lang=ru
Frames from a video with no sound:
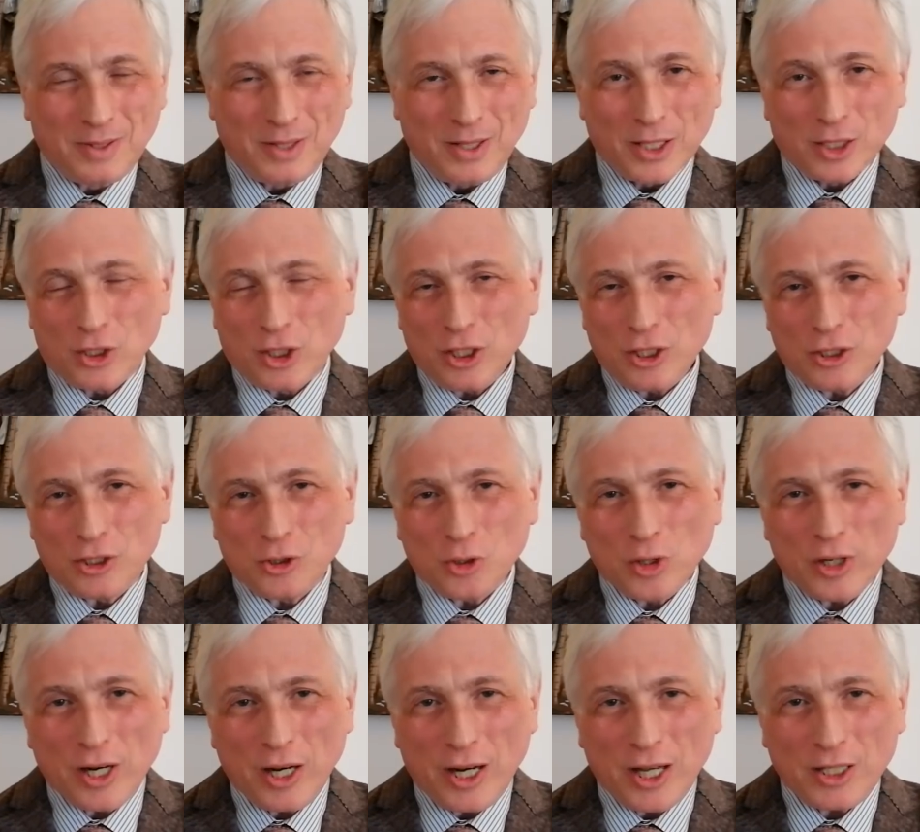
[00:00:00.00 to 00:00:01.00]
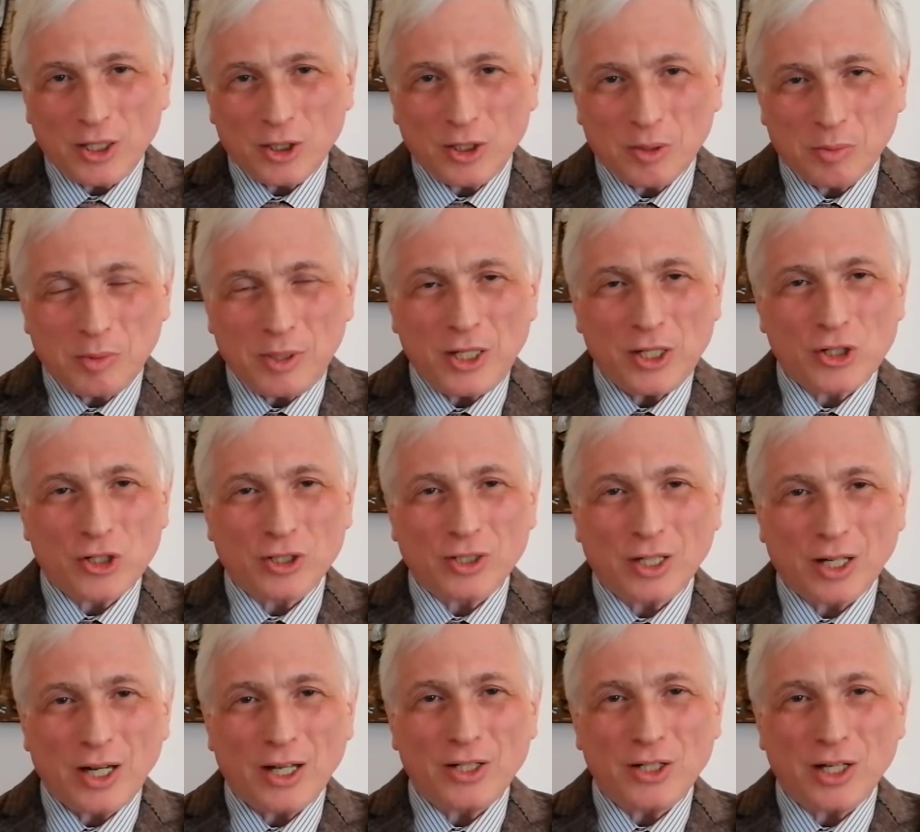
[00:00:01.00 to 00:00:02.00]
Эта история Леонида
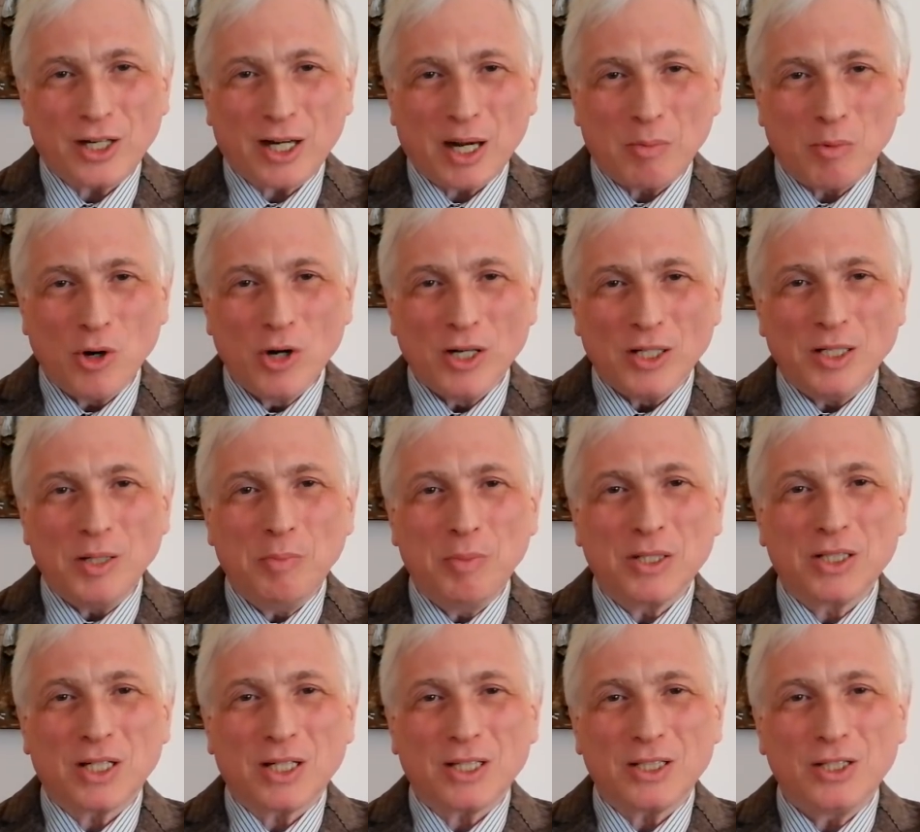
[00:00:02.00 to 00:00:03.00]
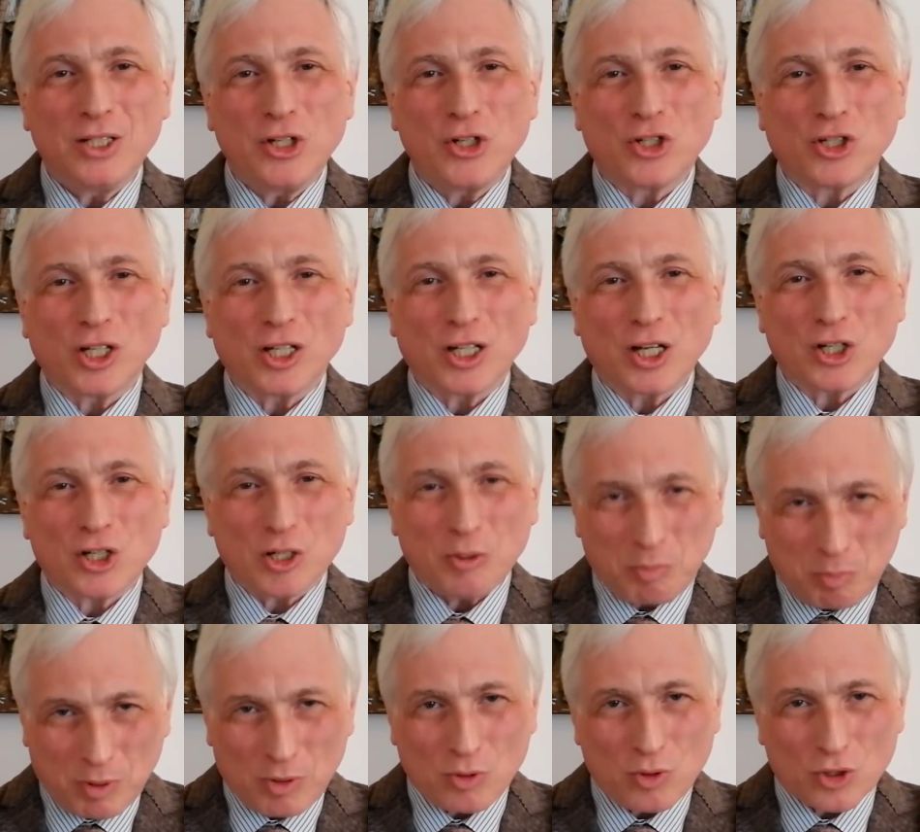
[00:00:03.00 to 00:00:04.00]
Млечина для тех, кому не безразлично наше
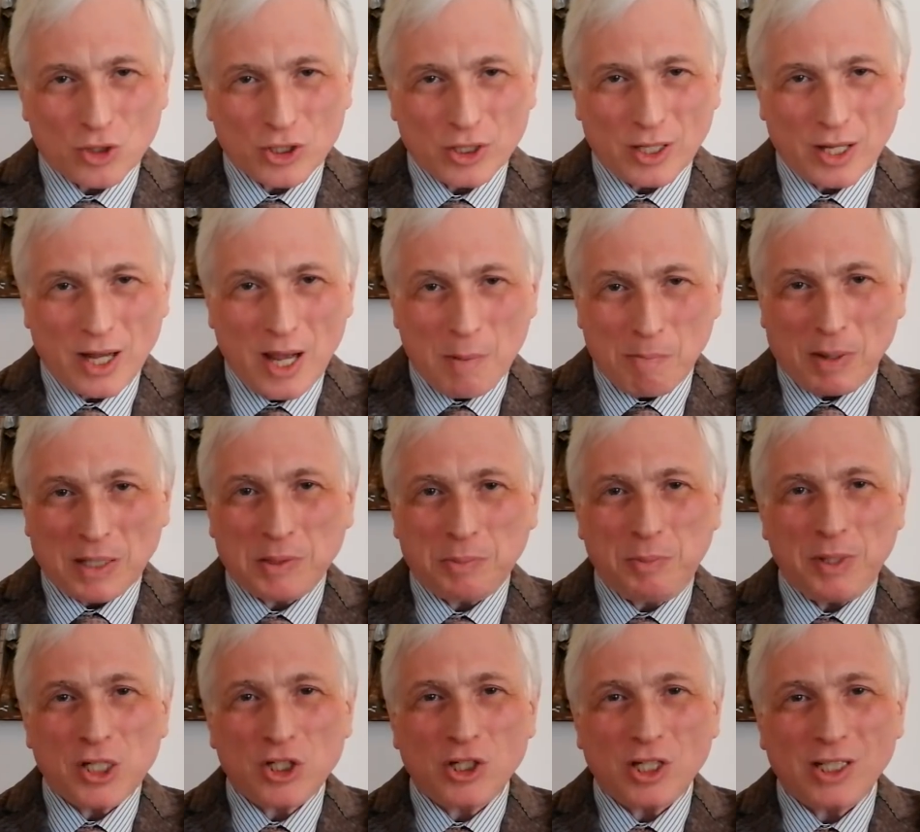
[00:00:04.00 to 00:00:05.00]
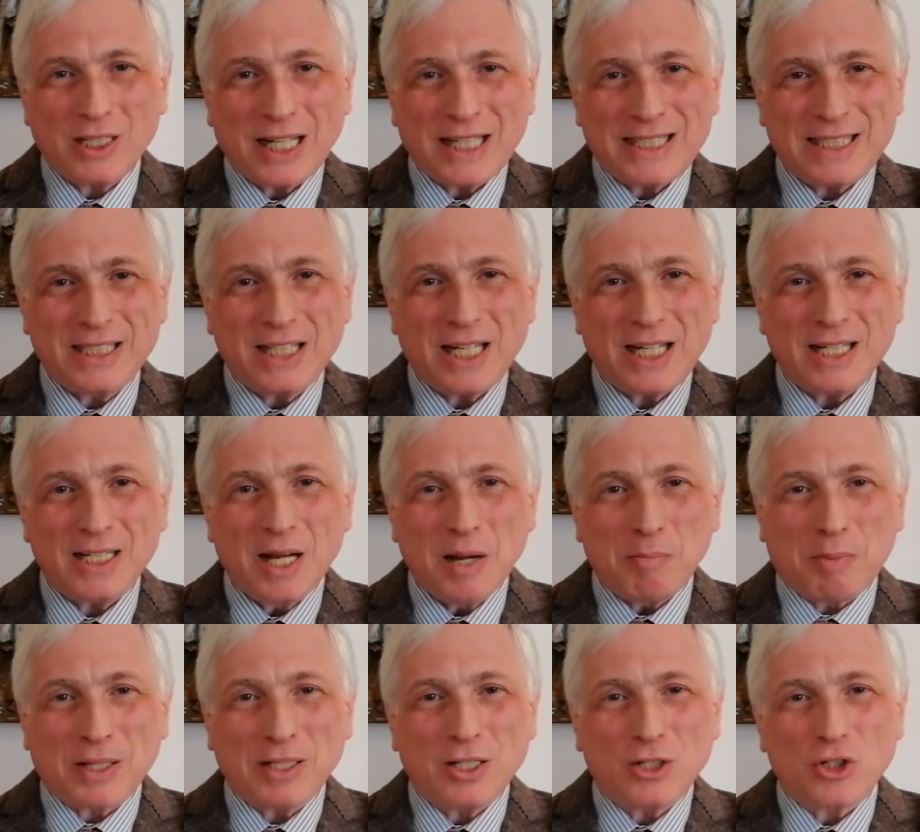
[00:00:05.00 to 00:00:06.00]
прошлое. Поспешно досняли
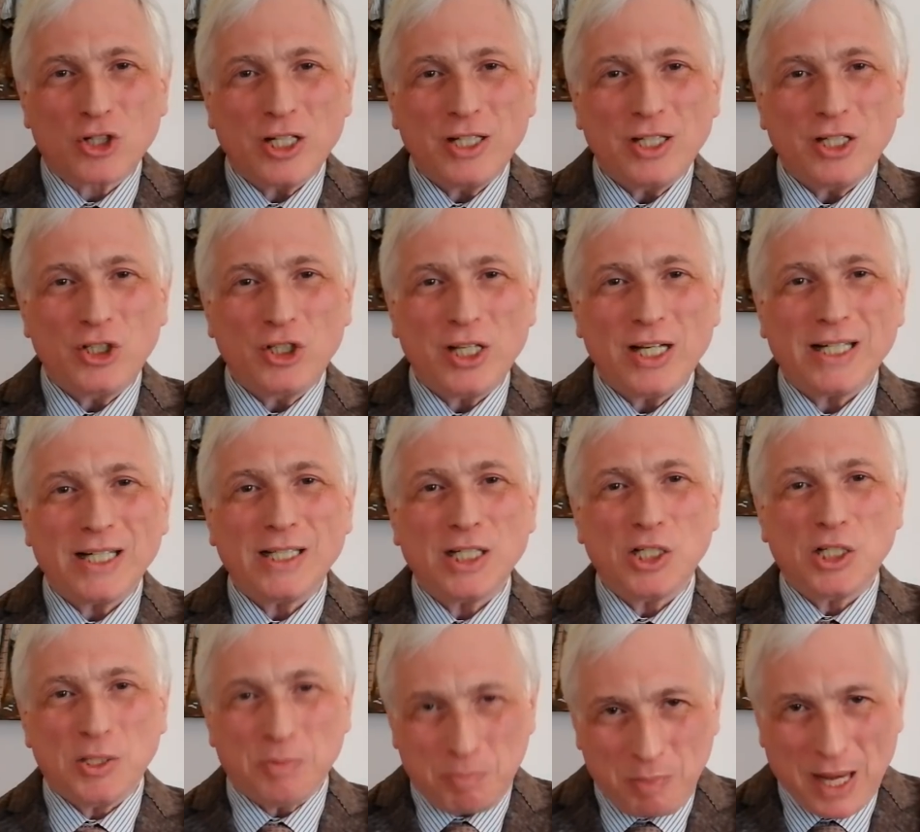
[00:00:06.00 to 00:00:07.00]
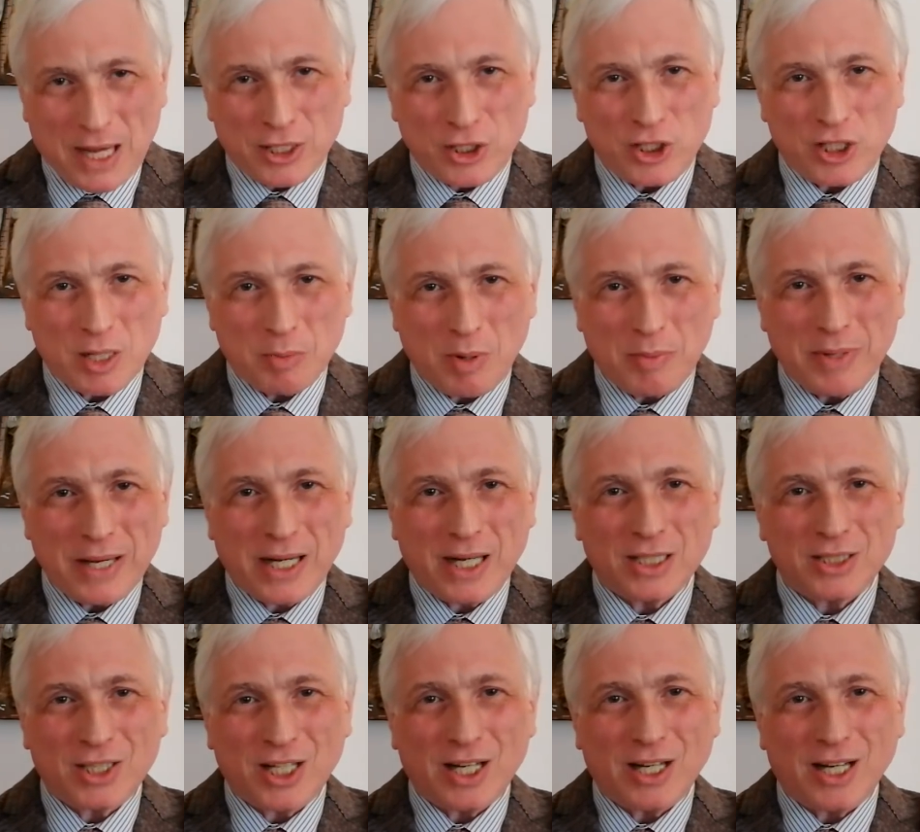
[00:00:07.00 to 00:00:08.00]
продолжение сериала «Спящий» об
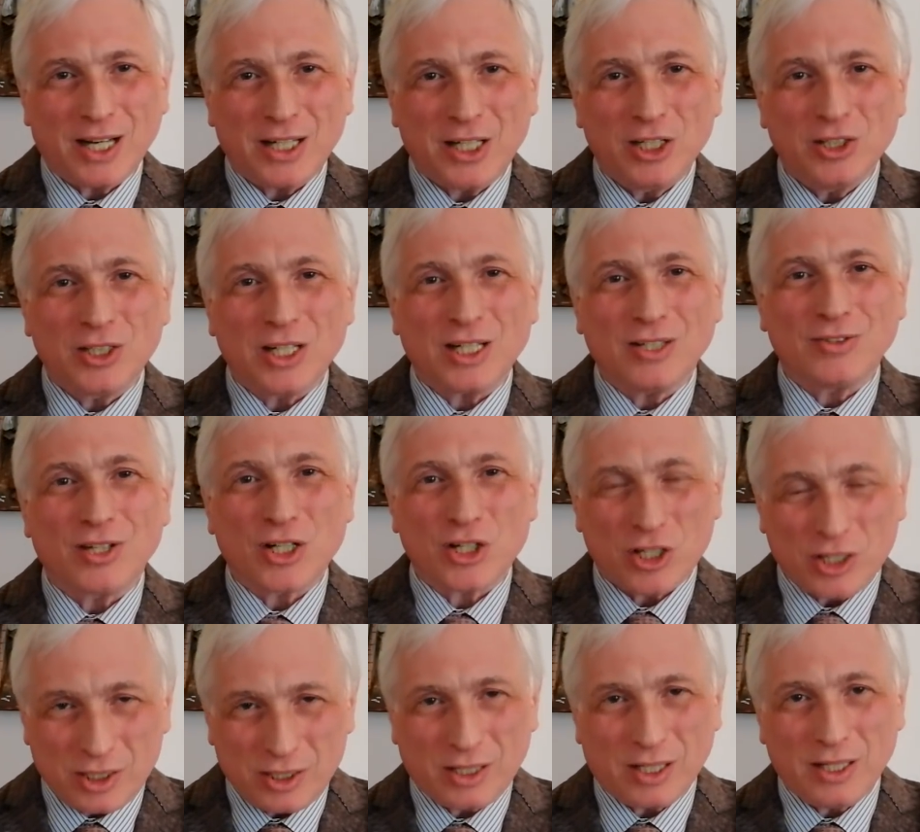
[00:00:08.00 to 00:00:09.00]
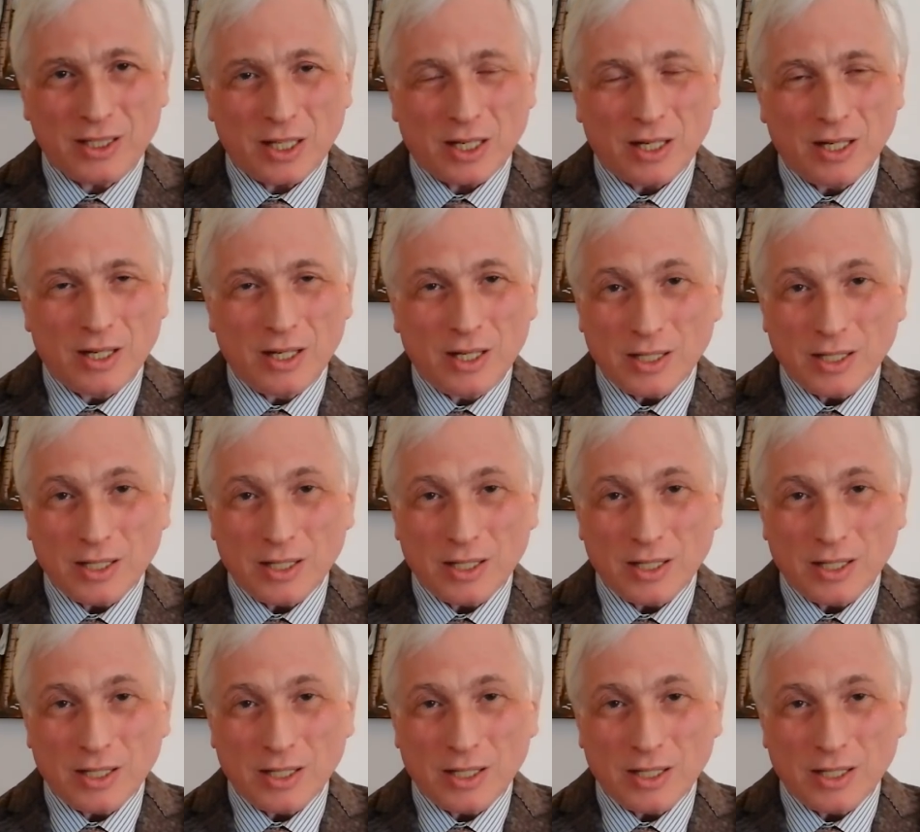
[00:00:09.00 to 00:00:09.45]
американских агентах в нашей стране.